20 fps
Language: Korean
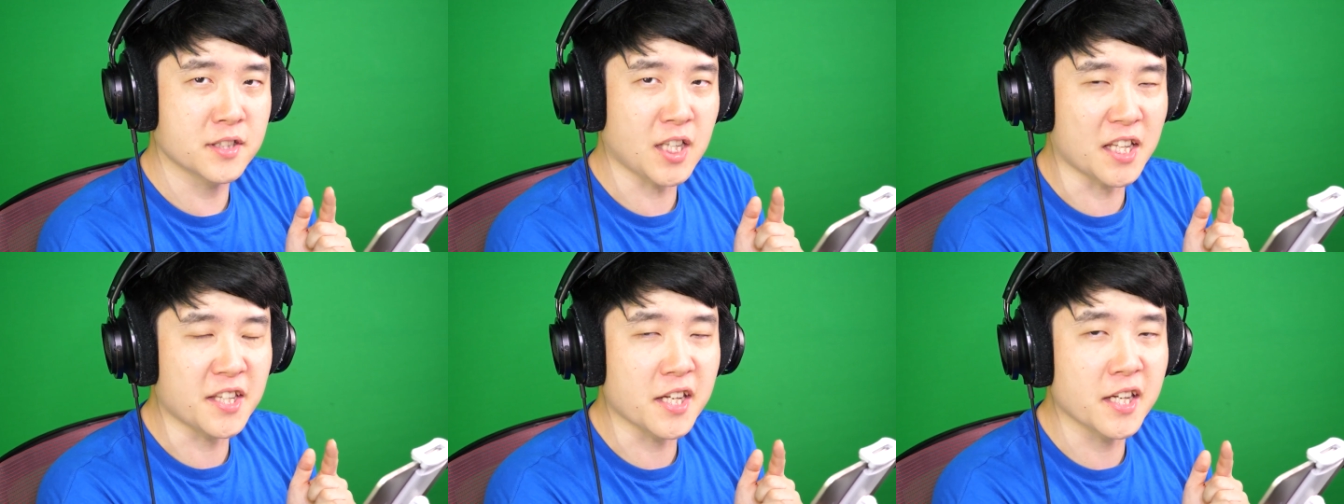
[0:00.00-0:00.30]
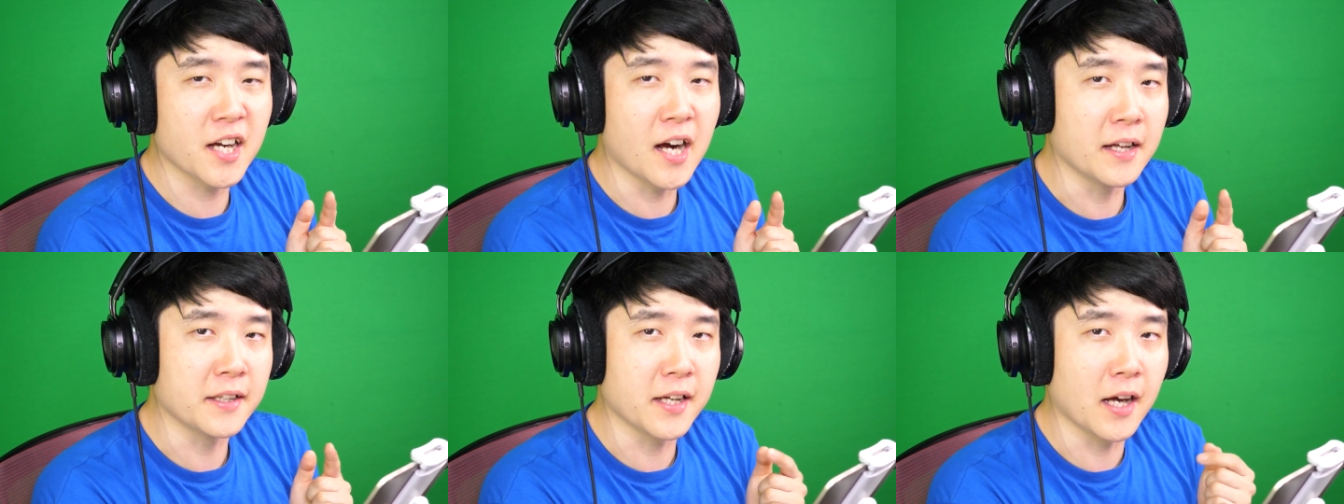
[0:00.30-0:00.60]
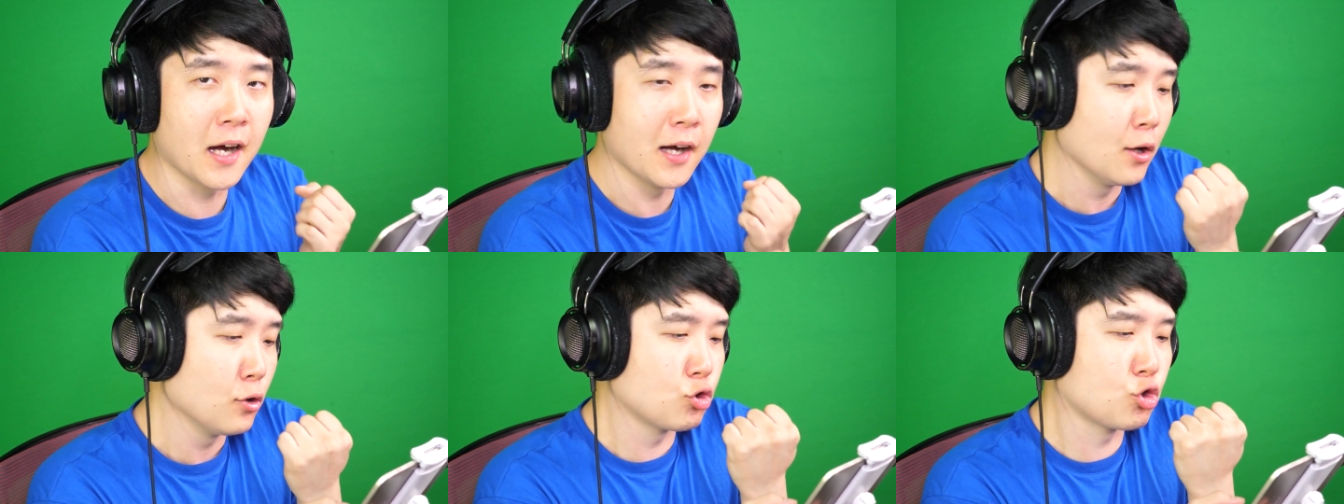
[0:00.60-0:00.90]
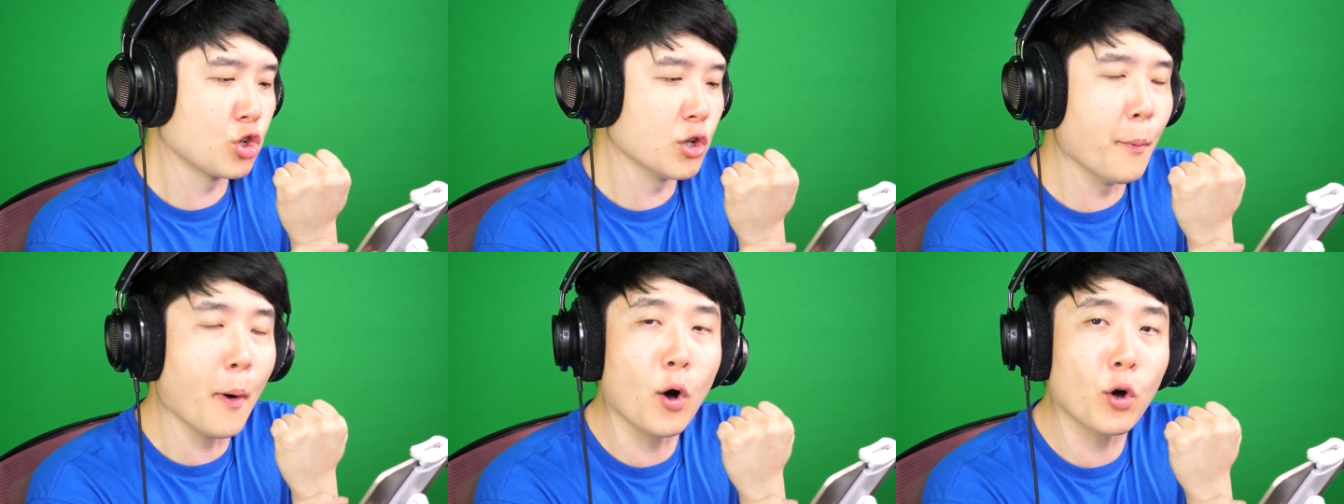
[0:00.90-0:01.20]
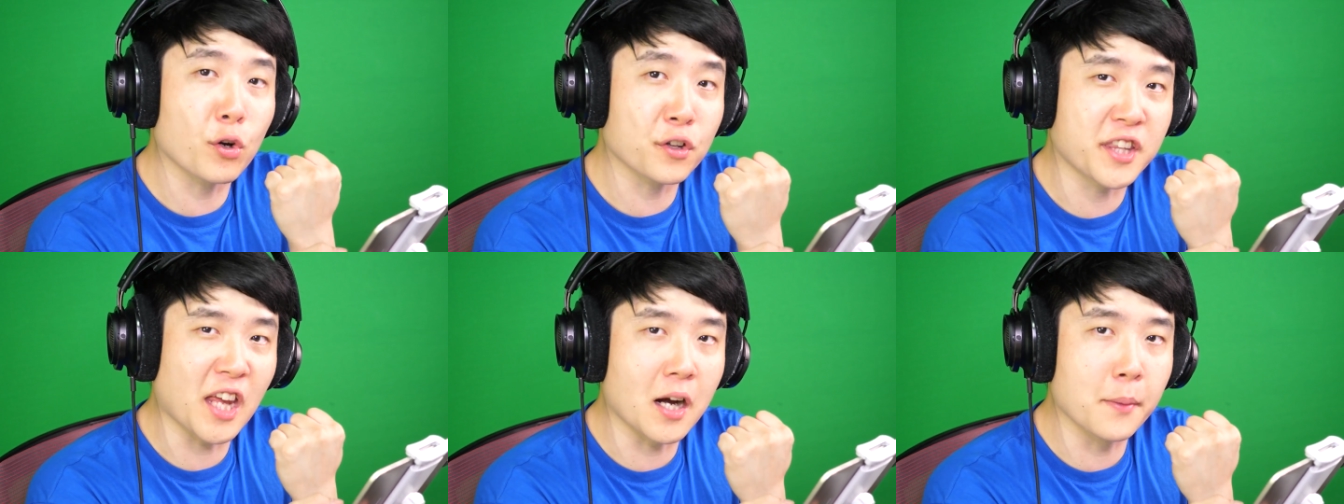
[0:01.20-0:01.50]
싸대기가 아니야.
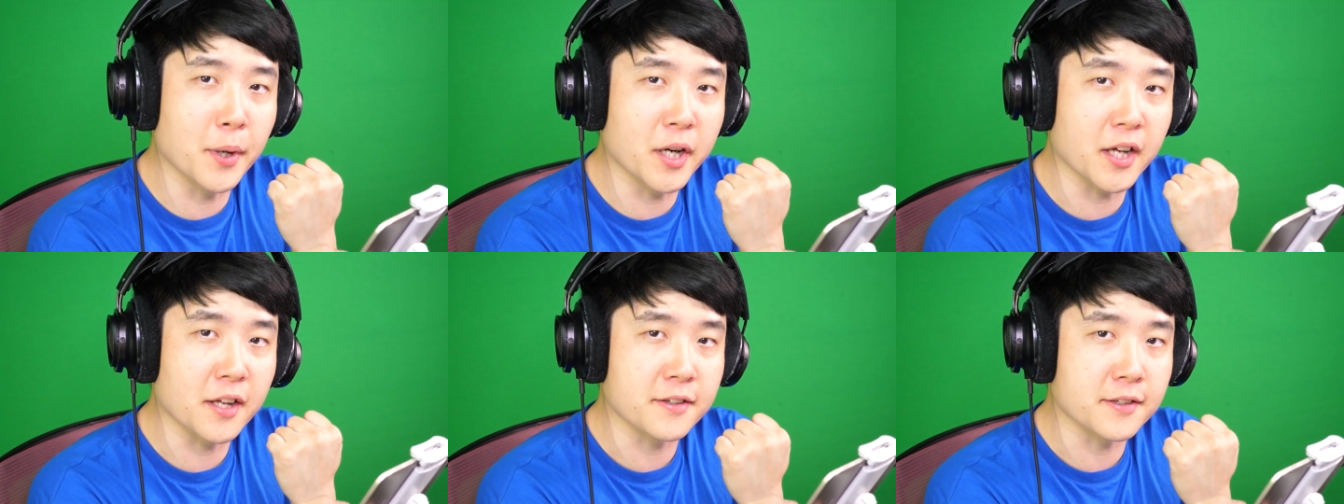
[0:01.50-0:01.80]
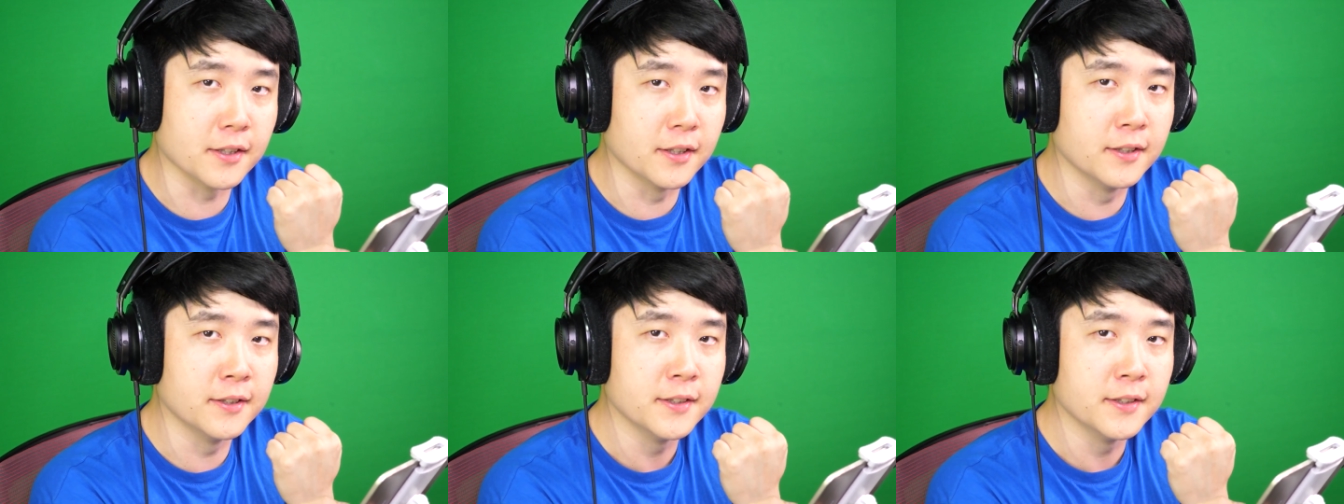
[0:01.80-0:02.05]
주먹으로 때려버리겠어.